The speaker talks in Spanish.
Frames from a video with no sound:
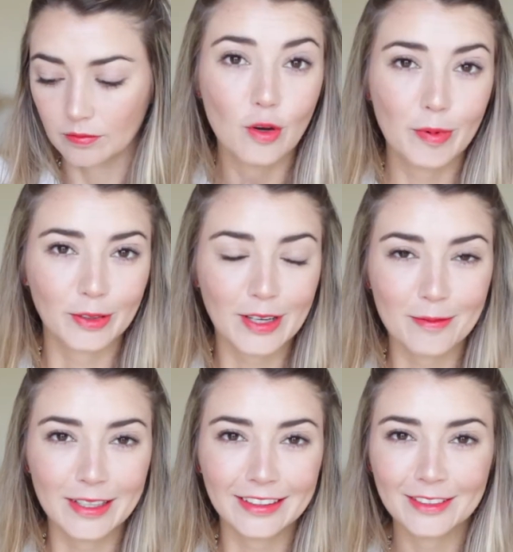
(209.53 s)
Yo
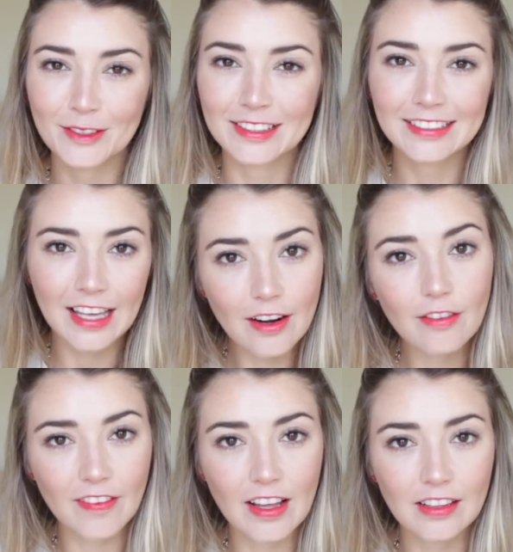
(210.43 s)
personalmente soy cero
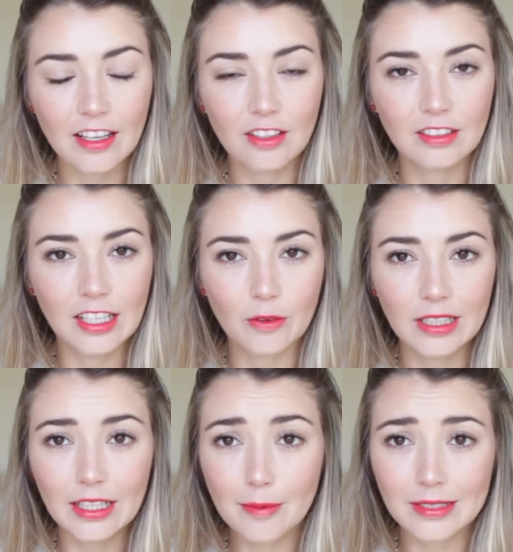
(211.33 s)
fan de los liquid
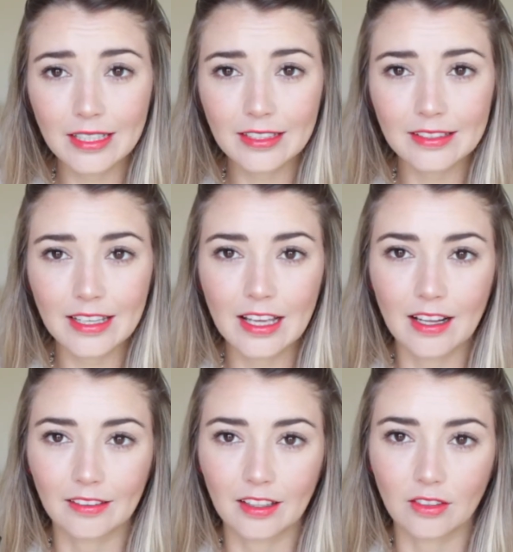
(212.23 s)
lipsticks y de
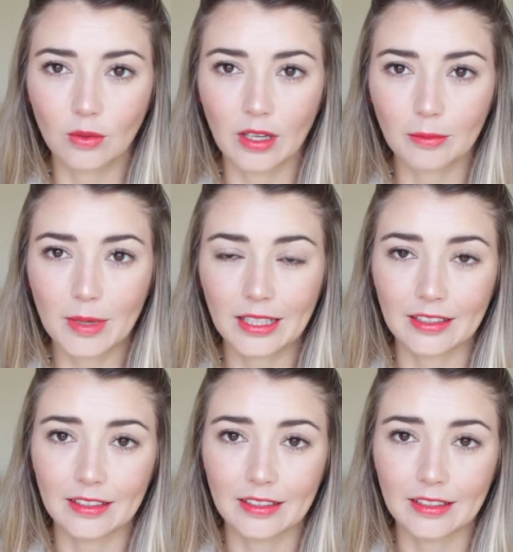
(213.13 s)
las texturas mate.